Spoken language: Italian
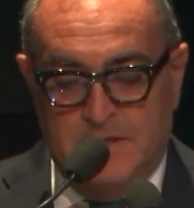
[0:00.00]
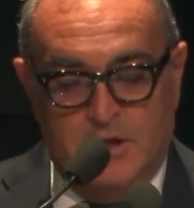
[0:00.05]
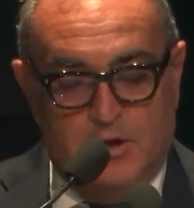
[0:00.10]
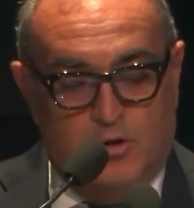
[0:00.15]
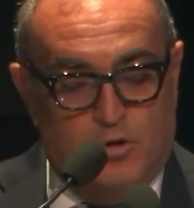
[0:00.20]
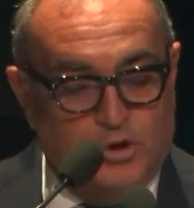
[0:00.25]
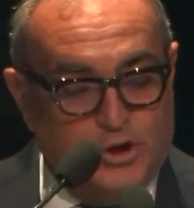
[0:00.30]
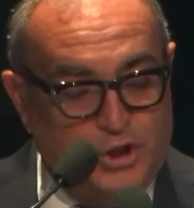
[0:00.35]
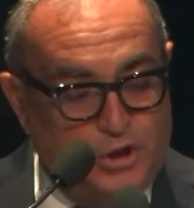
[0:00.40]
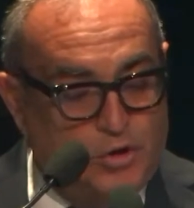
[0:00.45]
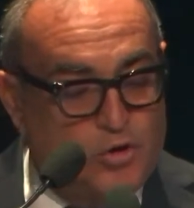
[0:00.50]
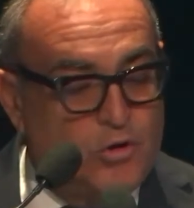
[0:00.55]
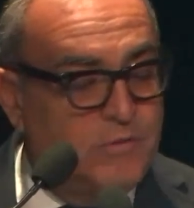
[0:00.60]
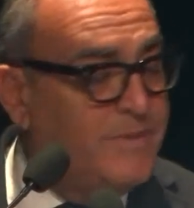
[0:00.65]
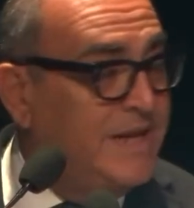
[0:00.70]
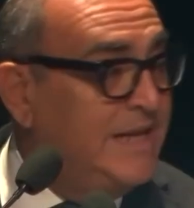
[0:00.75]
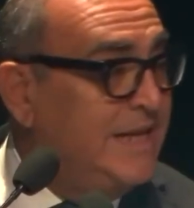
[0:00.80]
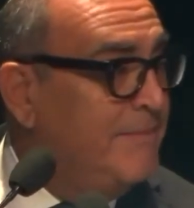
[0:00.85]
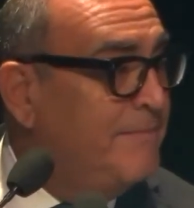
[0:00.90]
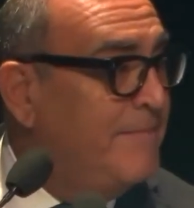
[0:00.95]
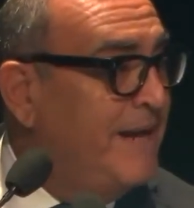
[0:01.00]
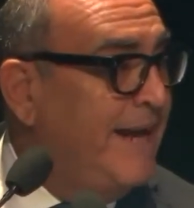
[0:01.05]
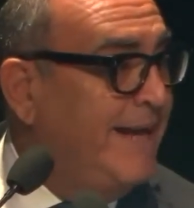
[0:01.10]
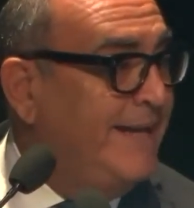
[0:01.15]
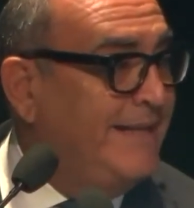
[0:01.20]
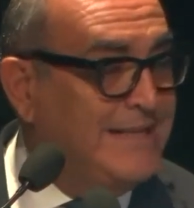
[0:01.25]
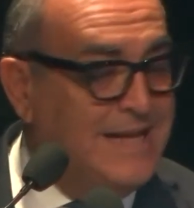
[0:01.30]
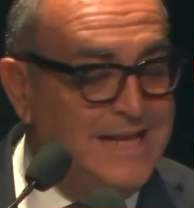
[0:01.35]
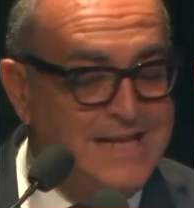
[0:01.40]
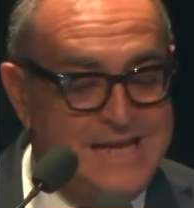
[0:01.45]
così come gli ebrei
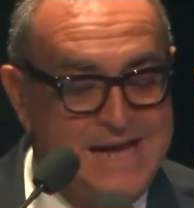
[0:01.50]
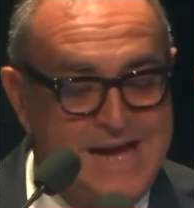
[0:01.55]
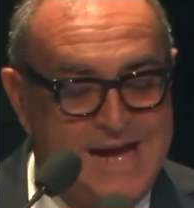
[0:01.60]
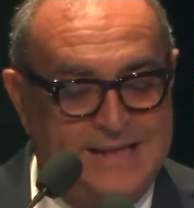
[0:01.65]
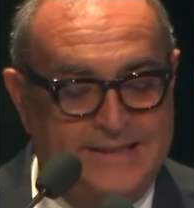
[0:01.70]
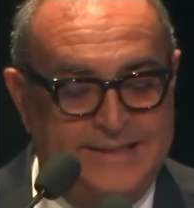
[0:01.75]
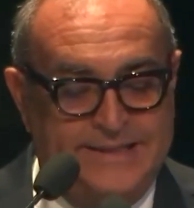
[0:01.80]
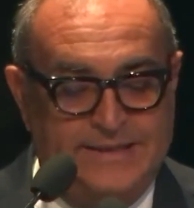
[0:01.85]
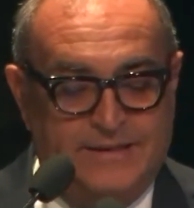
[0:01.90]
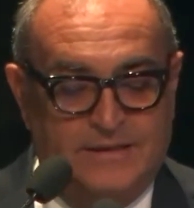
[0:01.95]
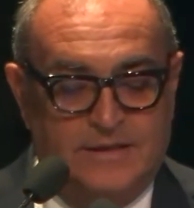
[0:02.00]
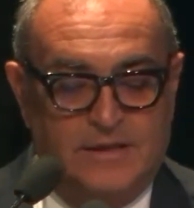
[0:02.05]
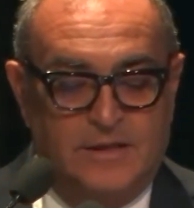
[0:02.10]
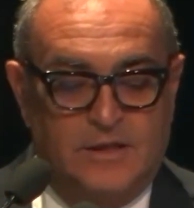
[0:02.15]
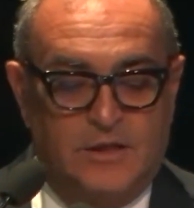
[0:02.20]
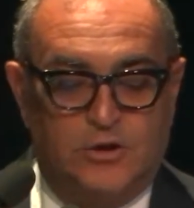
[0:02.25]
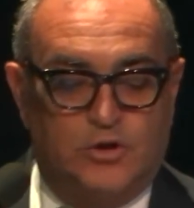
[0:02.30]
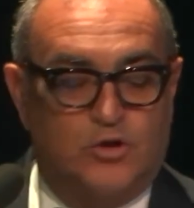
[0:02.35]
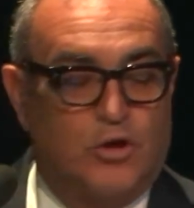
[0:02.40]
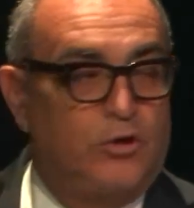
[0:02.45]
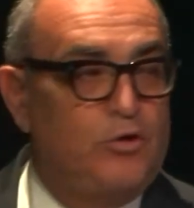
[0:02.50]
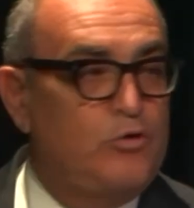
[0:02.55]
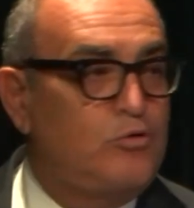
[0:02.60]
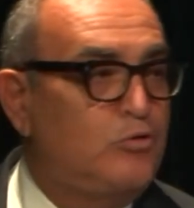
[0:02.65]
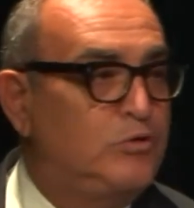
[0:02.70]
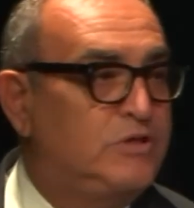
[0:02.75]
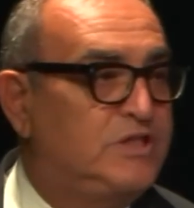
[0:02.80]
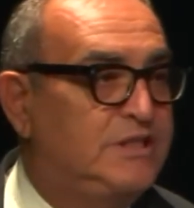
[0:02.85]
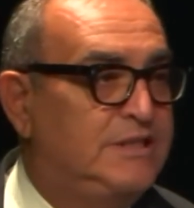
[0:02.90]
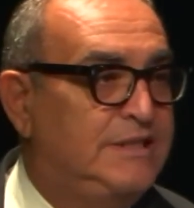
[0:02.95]
italiani sono
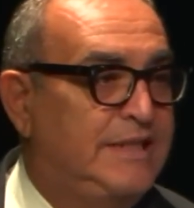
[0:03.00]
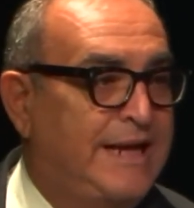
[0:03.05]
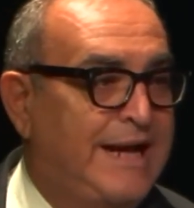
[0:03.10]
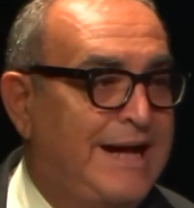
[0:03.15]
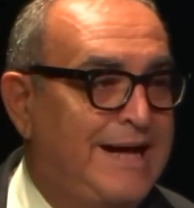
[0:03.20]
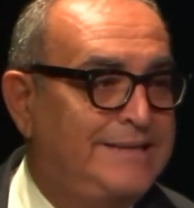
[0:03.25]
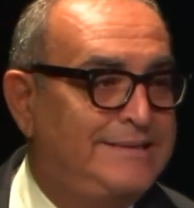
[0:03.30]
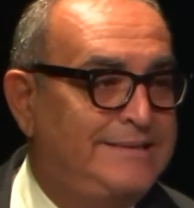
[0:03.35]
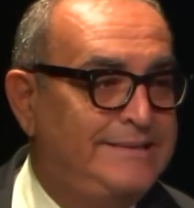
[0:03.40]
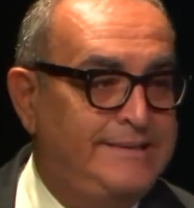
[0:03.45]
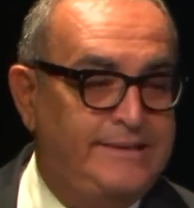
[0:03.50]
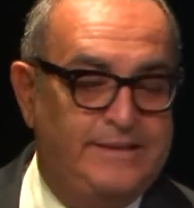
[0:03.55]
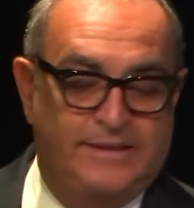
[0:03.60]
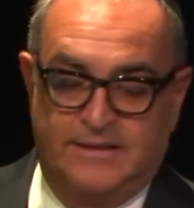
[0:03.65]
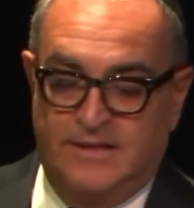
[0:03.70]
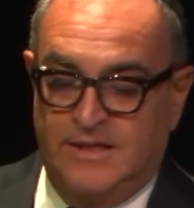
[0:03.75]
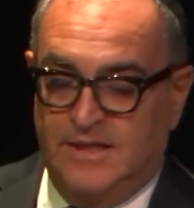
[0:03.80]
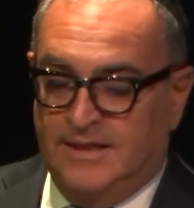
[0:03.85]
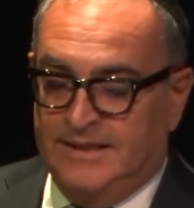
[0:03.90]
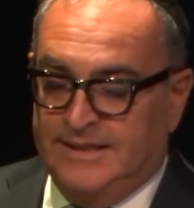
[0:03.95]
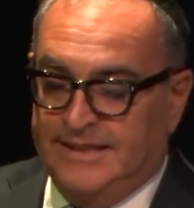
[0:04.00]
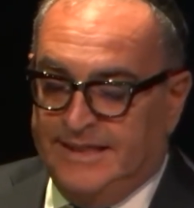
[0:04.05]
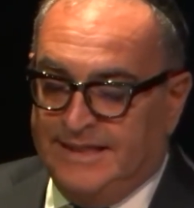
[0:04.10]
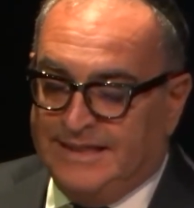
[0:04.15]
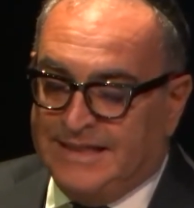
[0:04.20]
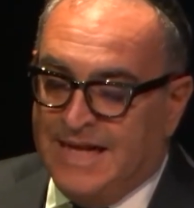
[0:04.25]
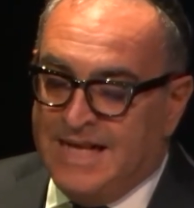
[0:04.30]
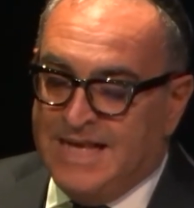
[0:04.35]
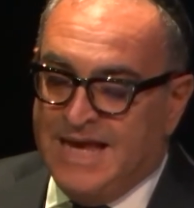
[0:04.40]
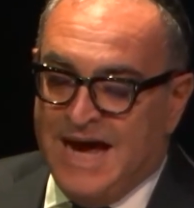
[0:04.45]
considerati gli
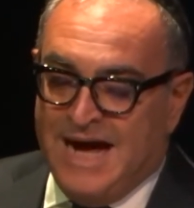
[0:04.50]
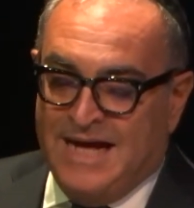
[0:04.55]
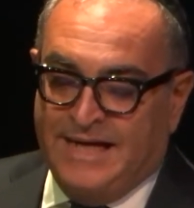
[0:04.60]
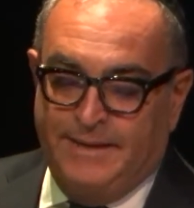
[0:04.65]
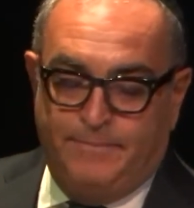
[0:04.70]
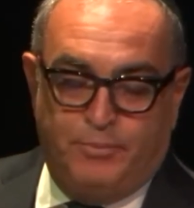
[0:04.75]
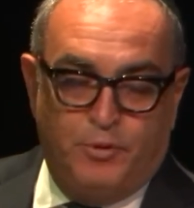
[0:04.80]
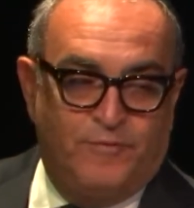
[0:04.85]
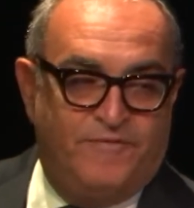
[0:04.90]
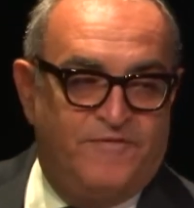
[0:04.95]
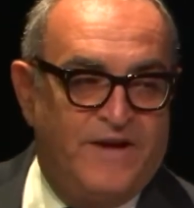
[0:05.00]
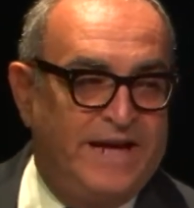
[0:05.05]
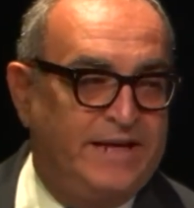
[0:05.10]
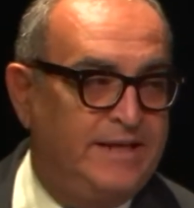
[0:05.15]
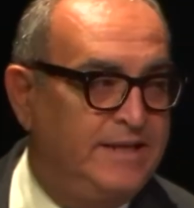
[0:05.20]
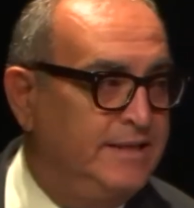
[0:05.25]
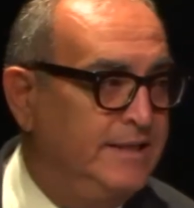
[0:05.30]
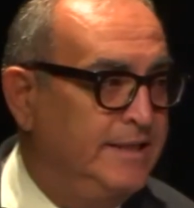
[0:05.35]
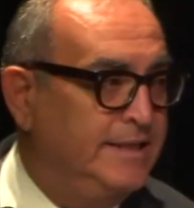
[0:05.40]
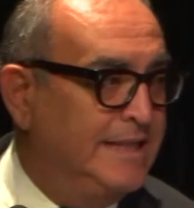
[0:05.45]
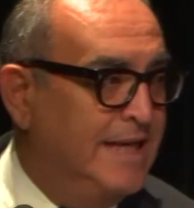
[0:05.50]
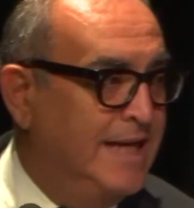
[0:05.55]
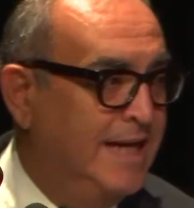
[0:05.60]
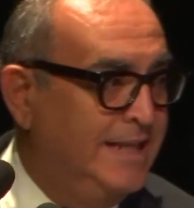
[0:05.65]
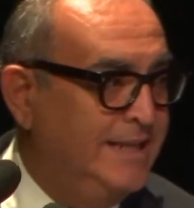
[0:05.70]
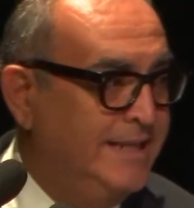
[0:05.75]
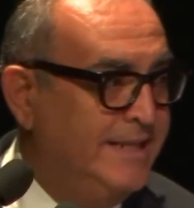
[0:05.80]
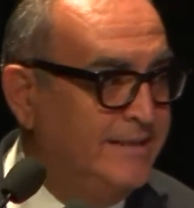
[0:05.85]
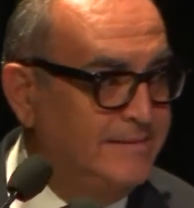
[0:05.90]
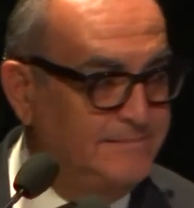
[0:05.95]
italiani più vecchi
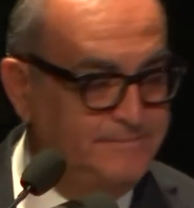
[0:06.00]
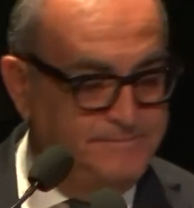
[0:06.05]
d'Italia.